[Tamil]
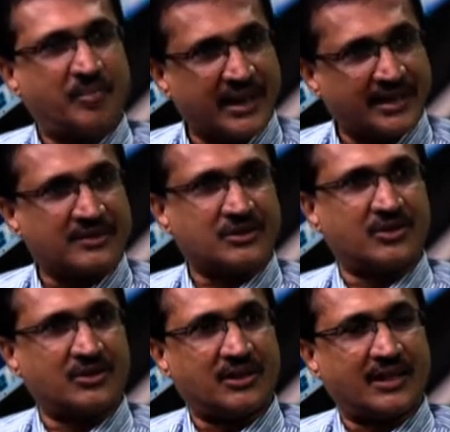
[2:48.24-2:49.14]

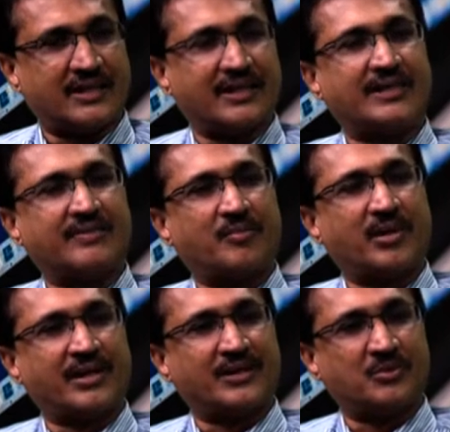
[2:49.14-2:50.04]
பேட்டன்ஸோ அதை எந்த
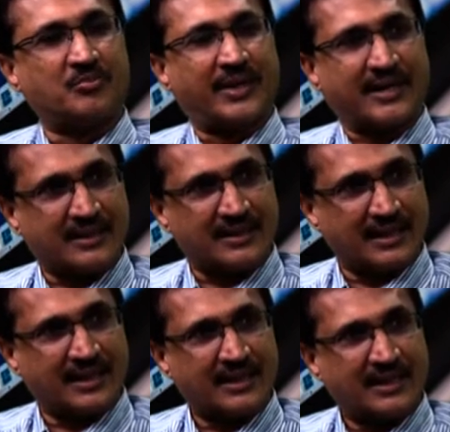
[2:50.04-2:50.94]
விதமான இதுவும்
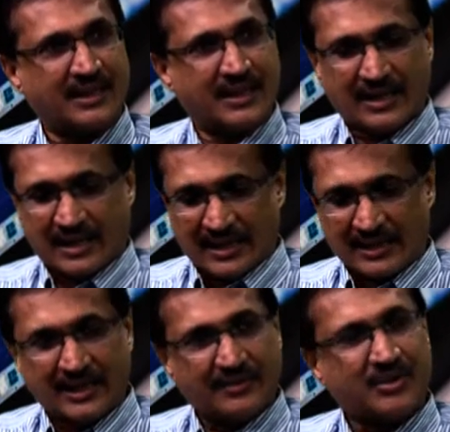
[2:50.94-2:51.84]
பண்ணாதனால
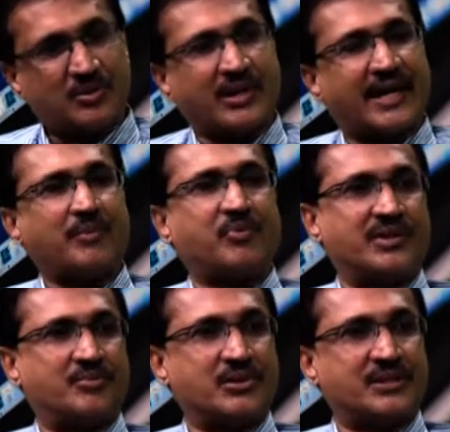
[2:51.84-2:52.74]
அதில் வந்து ஒரு கேப்
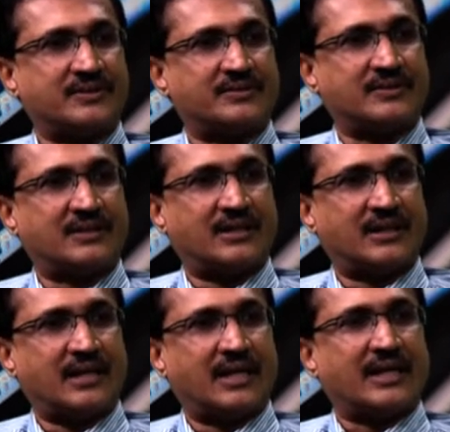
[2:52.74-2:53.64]
வந்து போச்சு
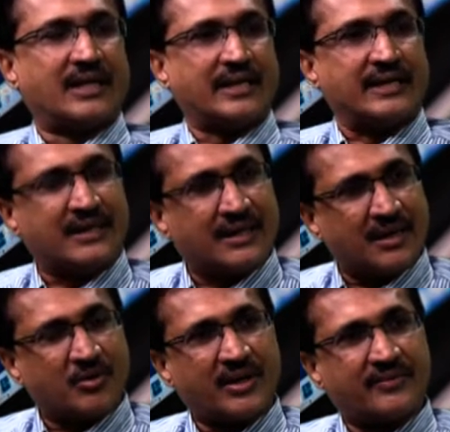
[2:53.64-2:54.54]
இதுக்கு
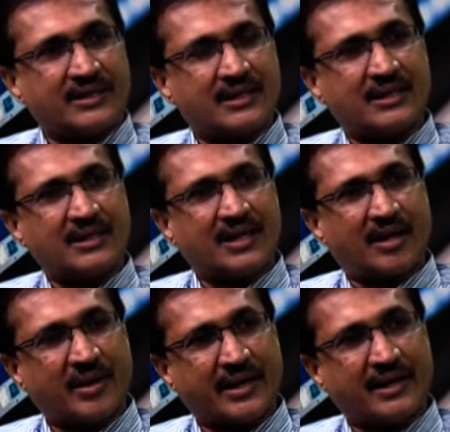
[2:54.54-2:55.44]
நடுவில் வந்து
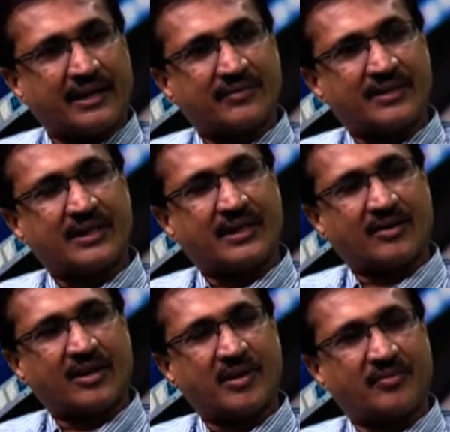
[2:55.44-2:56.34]
அமெரிக்காவில் வந்து
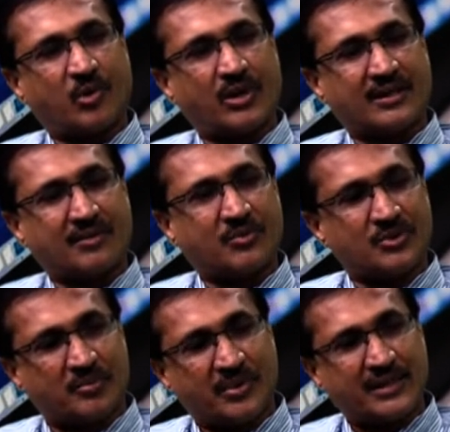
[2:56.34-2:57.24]
எக்கானமி பொருளாதாரம்
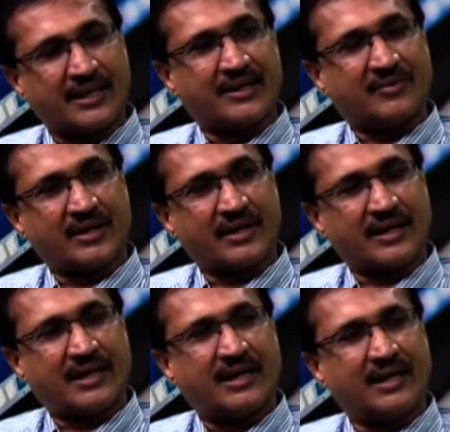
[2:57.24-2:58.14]
கொஞ்சம் பின்தங்கின உடனே
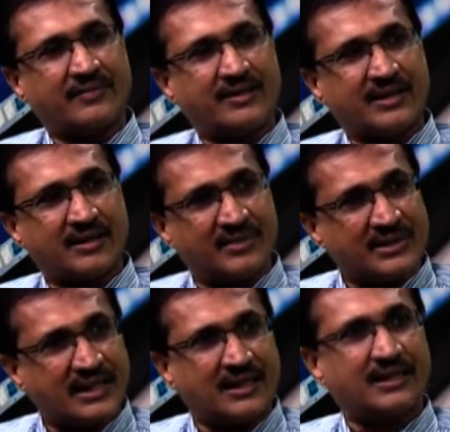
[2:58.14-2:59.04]
அங்கே வந்து இந்த
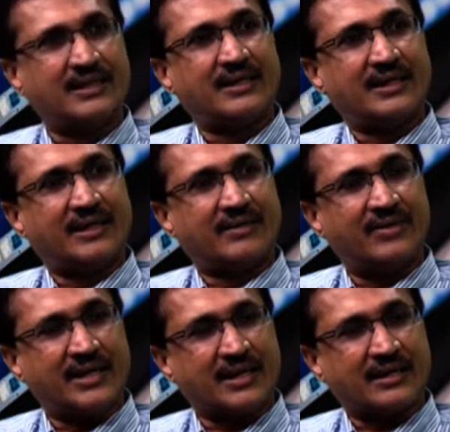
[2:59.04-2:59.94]
விசா
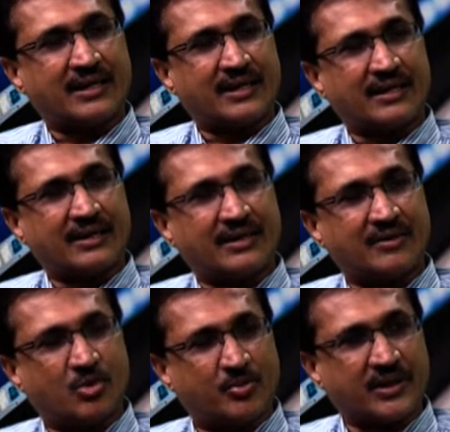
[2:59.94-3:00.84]
வெளிநாட்டுக்காரங்களுக்கு
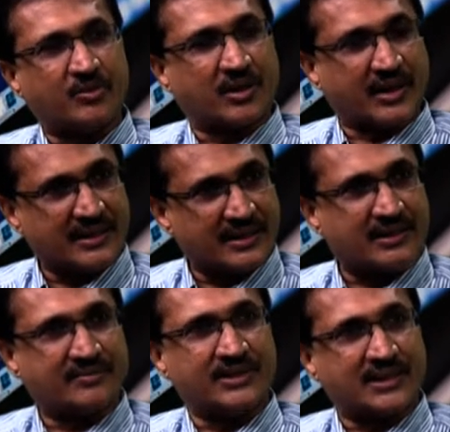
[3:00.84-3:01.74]
கூப்பிட்டு கொடுக்குற இது
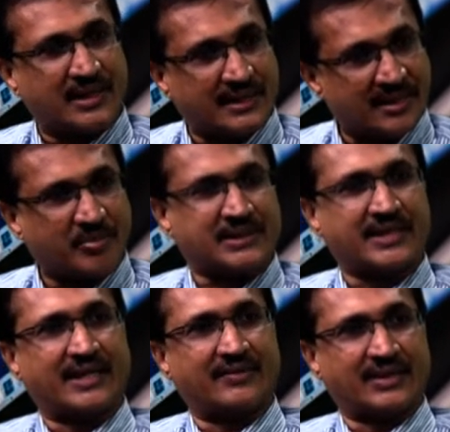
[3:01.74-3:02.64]
விசா அந்த
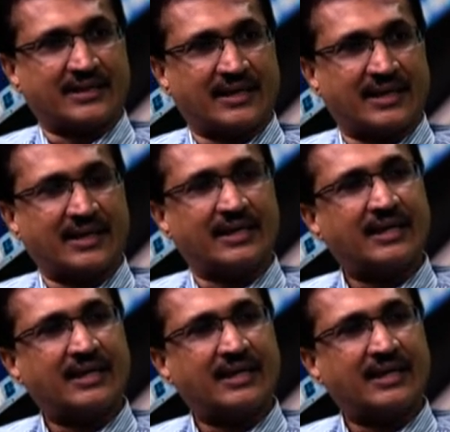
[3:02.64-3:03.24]
பிரச்சனைகள் வந்ததுனால